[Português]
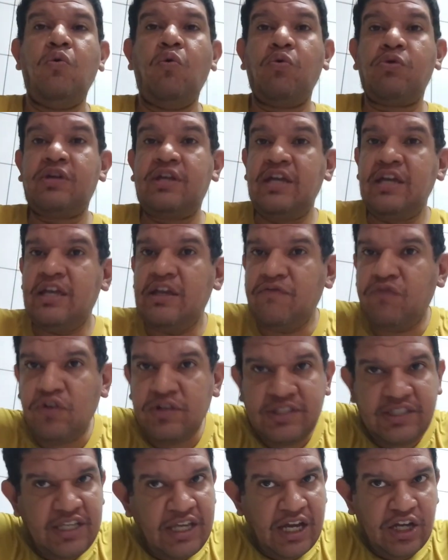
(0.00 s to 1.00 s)
O que, que
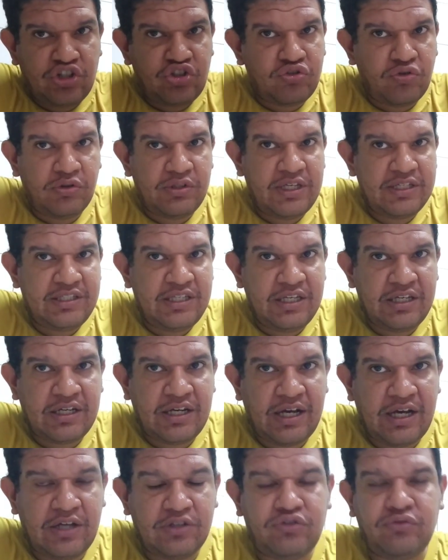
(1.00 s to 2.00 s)
você achou desse
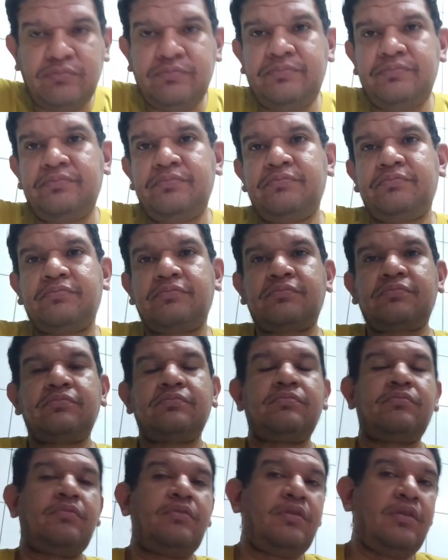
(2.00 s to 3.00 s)
caso?
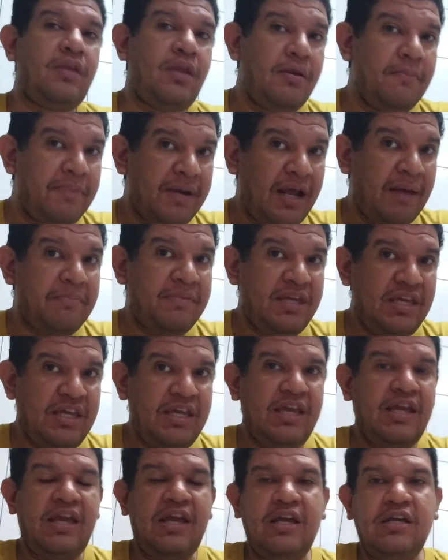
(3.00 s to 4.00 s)
Para
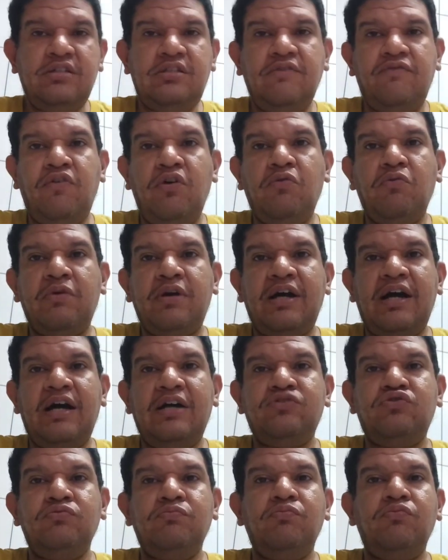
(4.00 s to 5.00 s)
mim, esse foi um
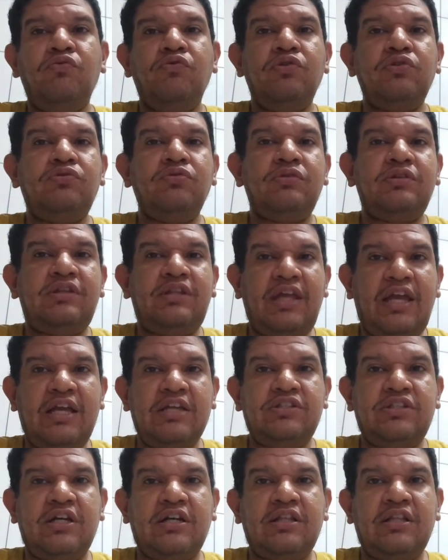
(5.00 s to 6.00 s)
caso muito
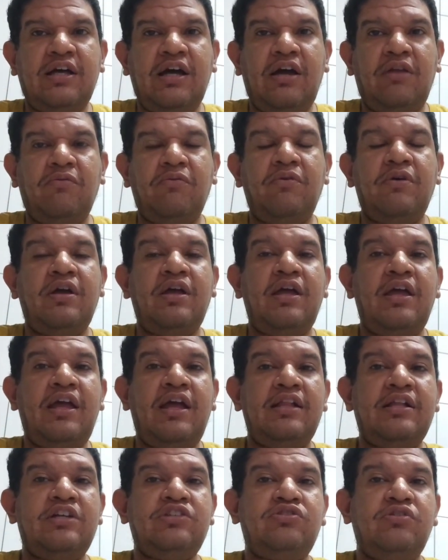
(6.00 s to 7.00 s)
tenso, é claro,
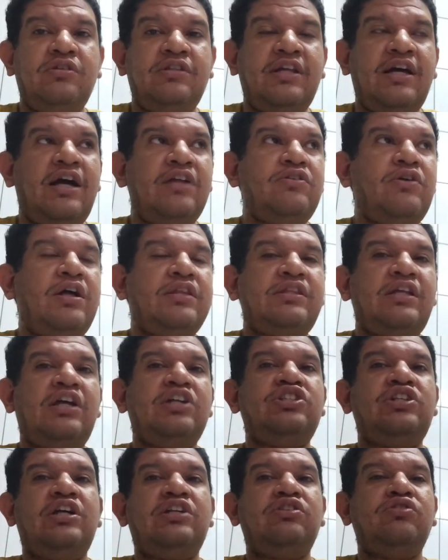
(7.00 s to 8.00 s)
relacionado à
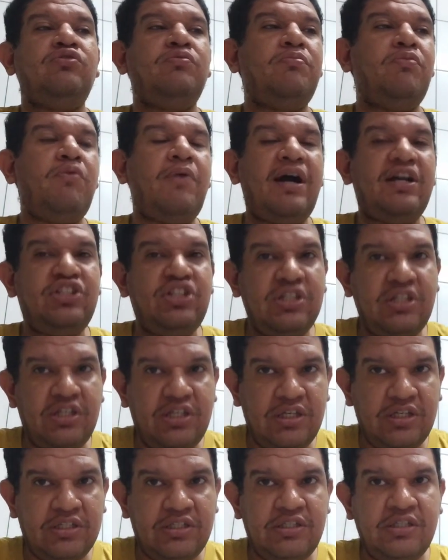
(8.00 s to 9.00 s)
tragédia do Boate
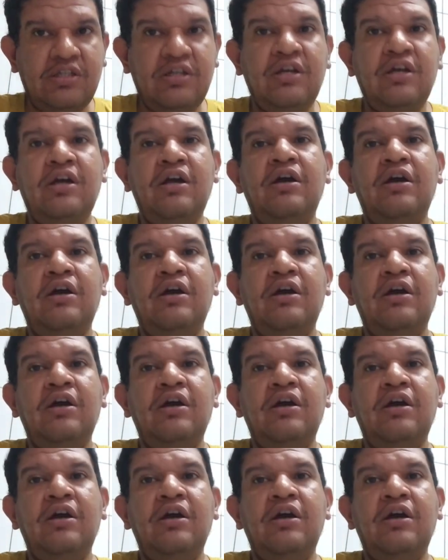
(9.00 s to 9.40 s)
Kiss.